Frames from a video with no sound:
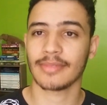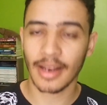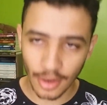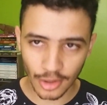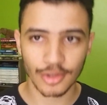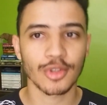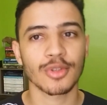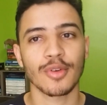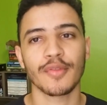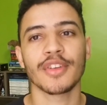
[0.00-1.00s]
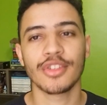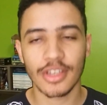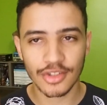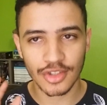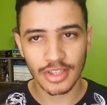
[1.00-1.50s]
Tá na hora de outro vídeo
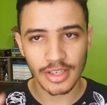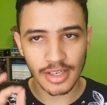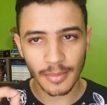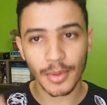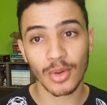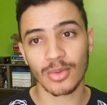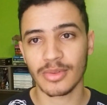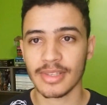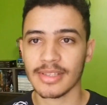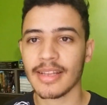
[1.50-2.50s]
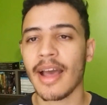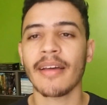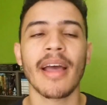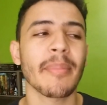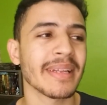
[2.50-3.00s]
aí de pronúncias,
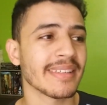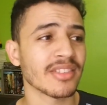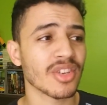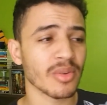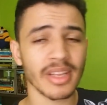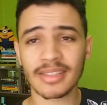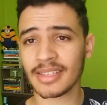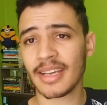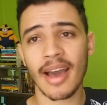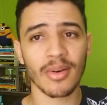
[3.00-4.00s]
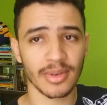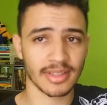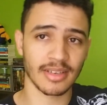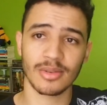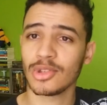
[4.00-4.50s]
tá? Apesar de que eu nem siga a
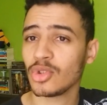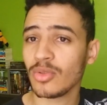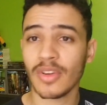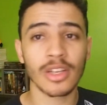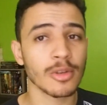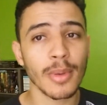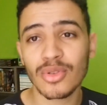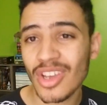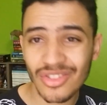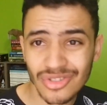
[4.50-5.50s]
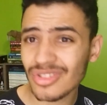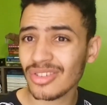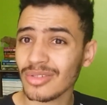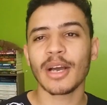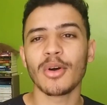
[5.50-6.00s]
outra. Continuo falando do meu
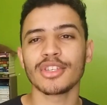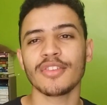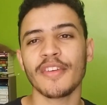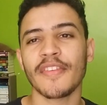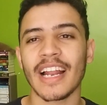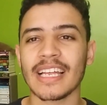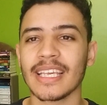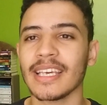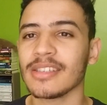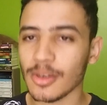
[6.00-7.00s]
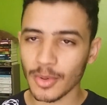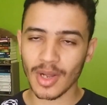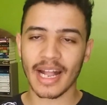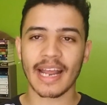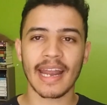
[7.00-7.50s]
jeitinho. Então hoje eu vim falar aqui sobre o
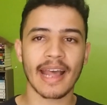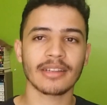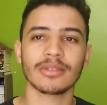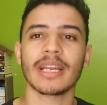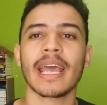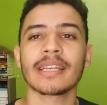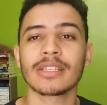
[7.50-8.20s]
cagarato, né?